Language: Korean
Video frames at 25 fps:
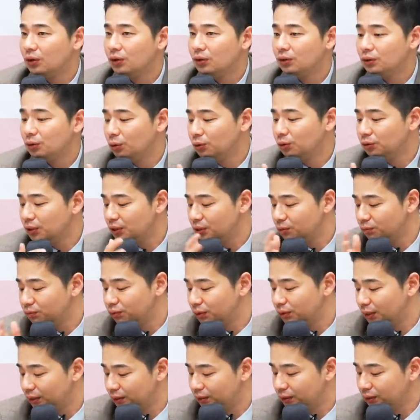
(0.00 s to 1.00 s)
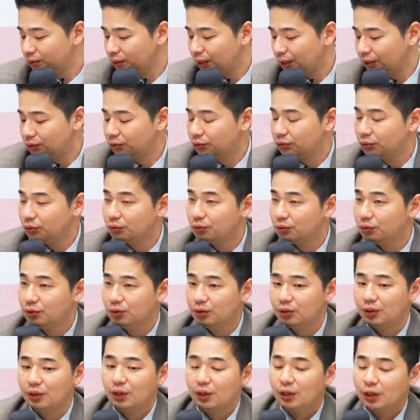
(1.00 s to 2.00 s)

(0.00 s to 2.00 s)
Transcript: 그리고 오스 임플란트 같은 경우는